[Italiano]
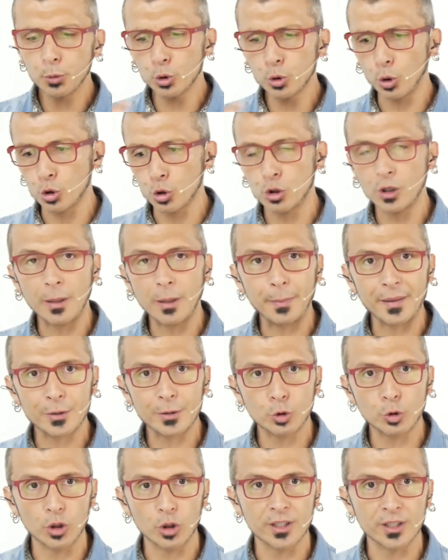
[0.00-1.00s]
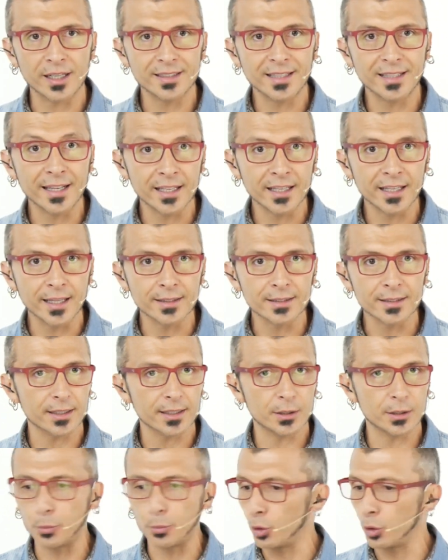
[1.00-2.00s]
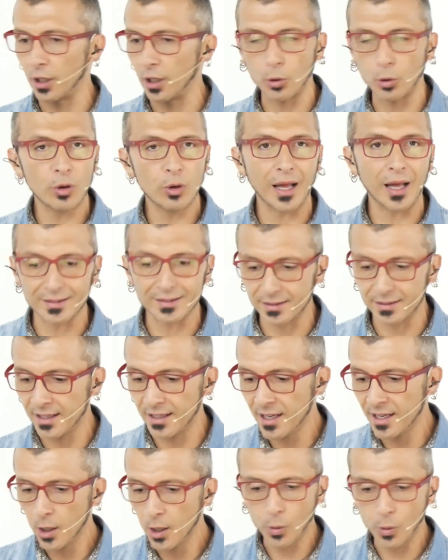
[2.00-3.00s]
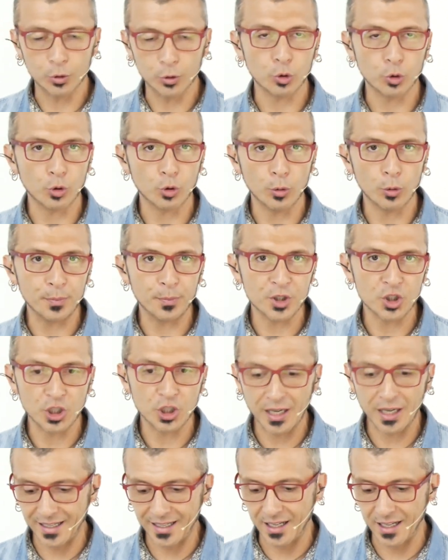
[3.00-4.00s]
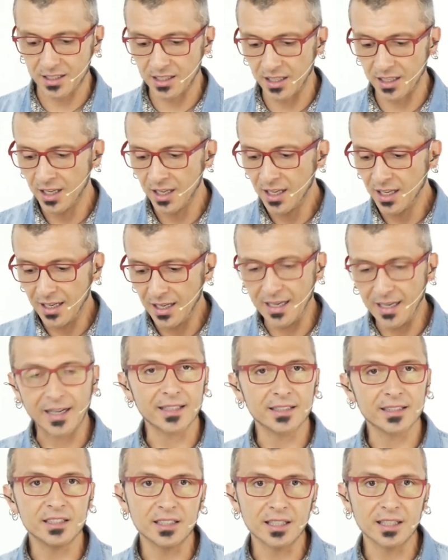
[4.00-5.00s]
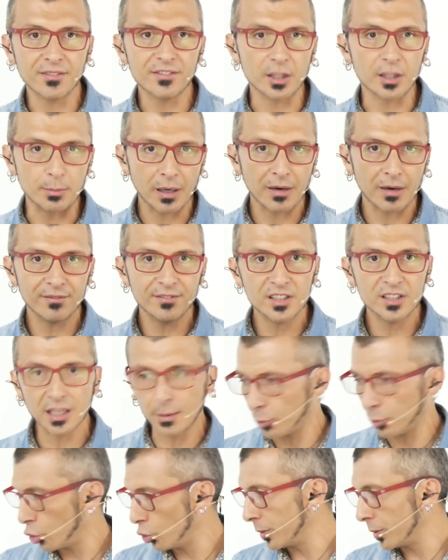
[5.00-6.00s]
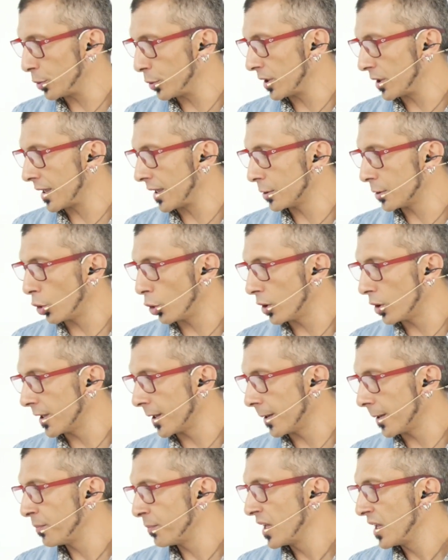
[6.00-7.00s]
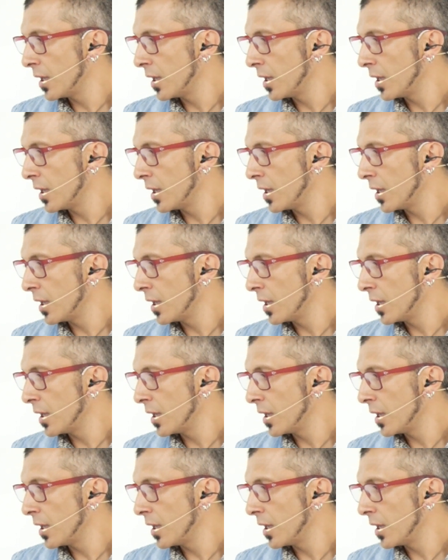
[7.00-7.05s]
piuttosto che per togliere dei rientri, tipo nel rullante, quando colpisci la cassa, la retina vibra, vedremo come poterla togliere.